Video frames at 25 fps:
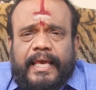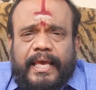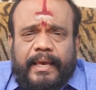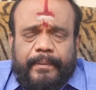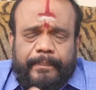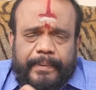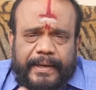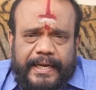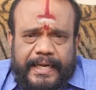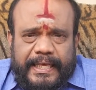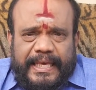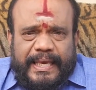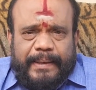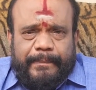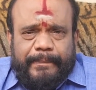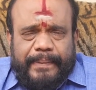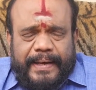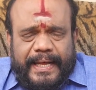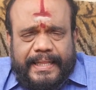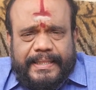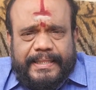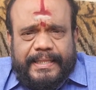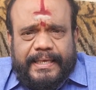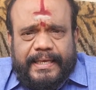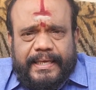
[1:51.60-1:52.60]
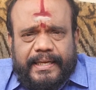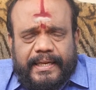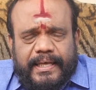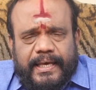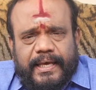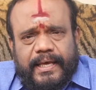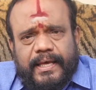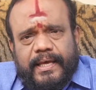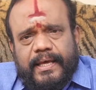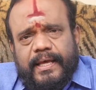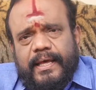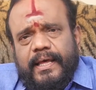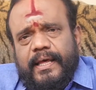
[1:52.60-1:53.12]
இப்போ நீங்கள்
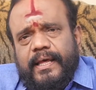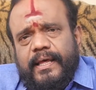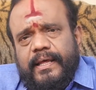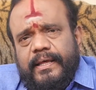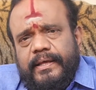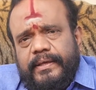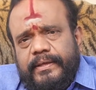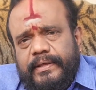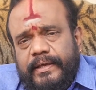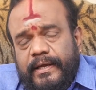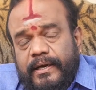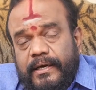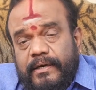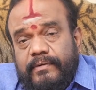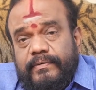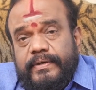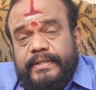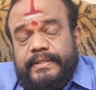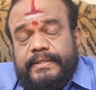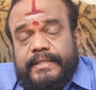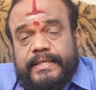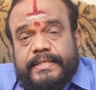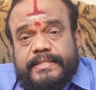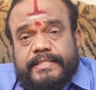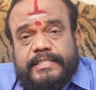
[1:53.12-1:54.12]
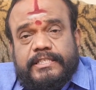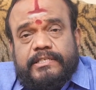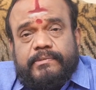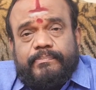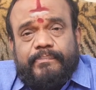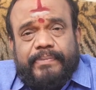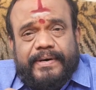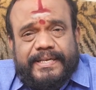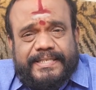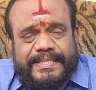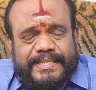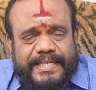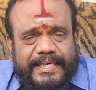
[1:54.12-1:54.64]
பார்த்தீங்கன்னா எழுபத்தஞ்சு
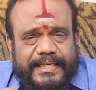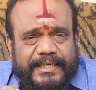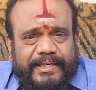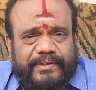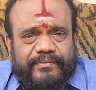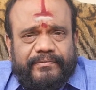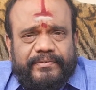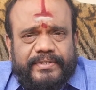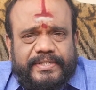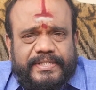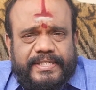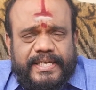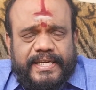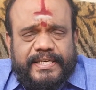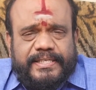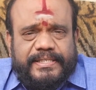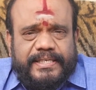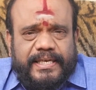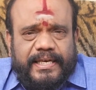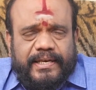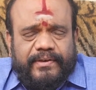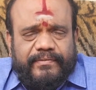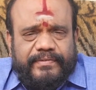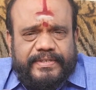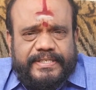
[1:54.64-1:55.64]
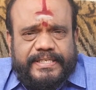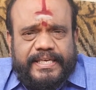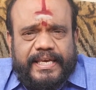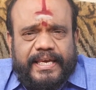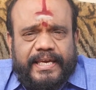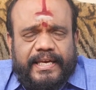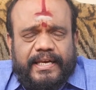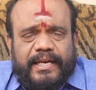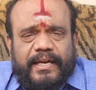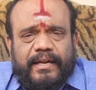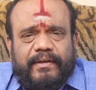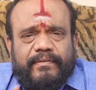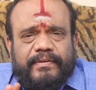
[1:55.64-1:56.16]
பர்சன்ட் விசேஷ
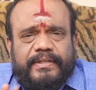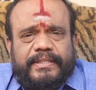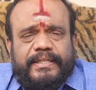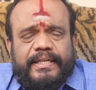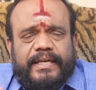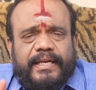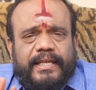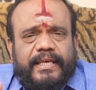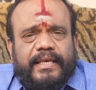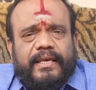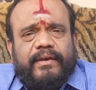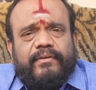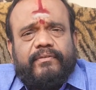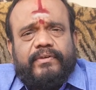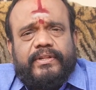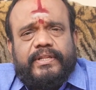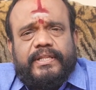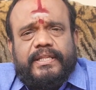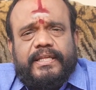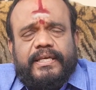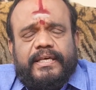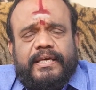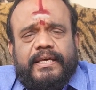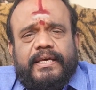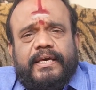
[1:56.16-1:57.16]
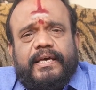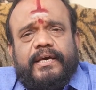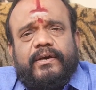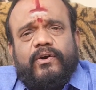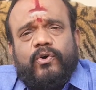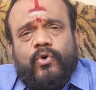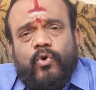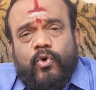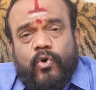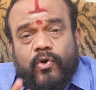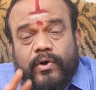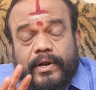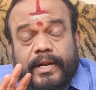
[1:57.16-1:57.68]
விஷயங்களை வந்து நீங்கள் வந்து
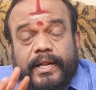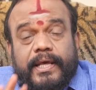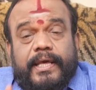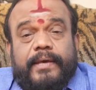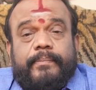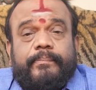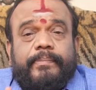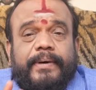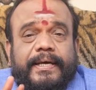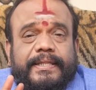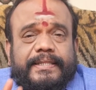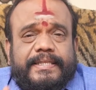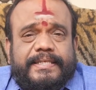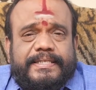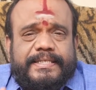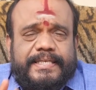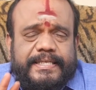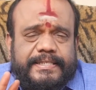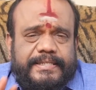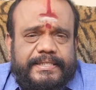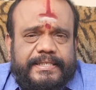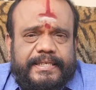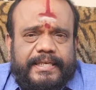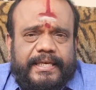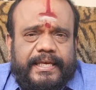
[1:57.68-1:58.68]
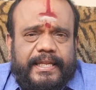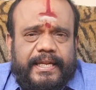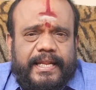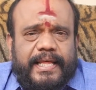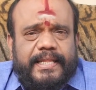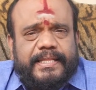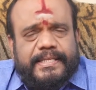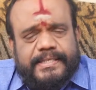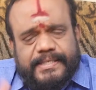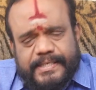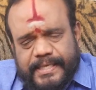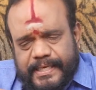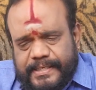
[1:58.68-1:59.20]
ஹோரை பார்த்து செஞ்சீங்கன்னா
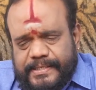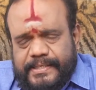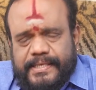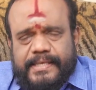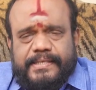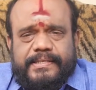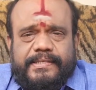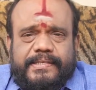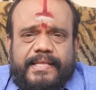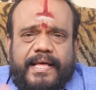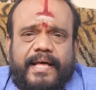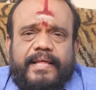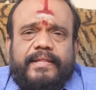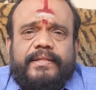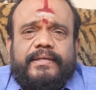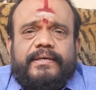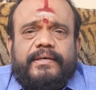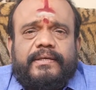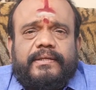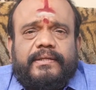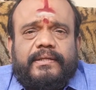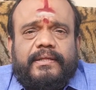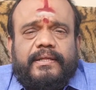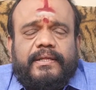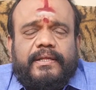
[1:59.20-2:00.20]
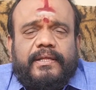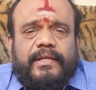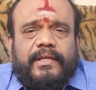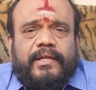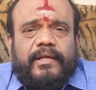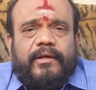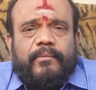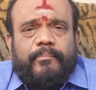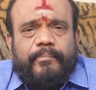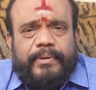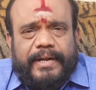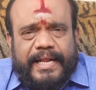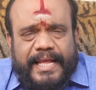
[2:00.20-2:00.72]
அது சக்ஸஸ் தான் அது
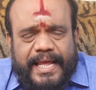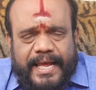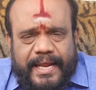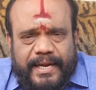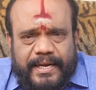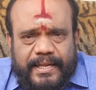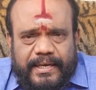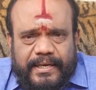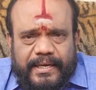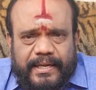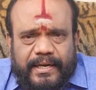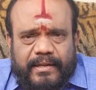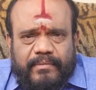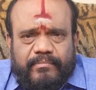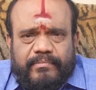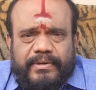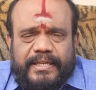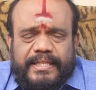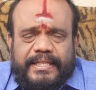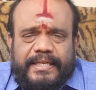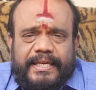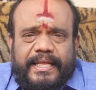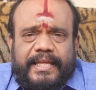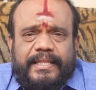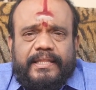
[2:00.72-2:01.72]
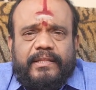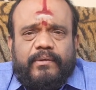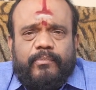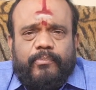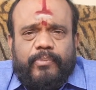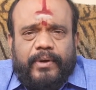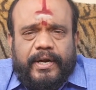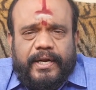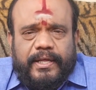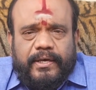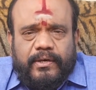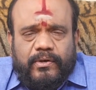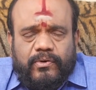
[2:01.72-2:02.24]
பிரயாணம் கிளம்புறதுலேருந்து
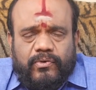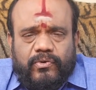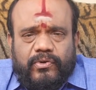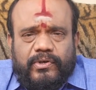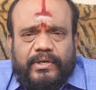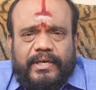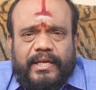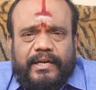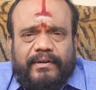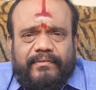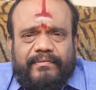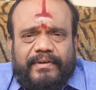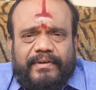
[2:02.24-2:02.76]
பணம் கொடுக்கல்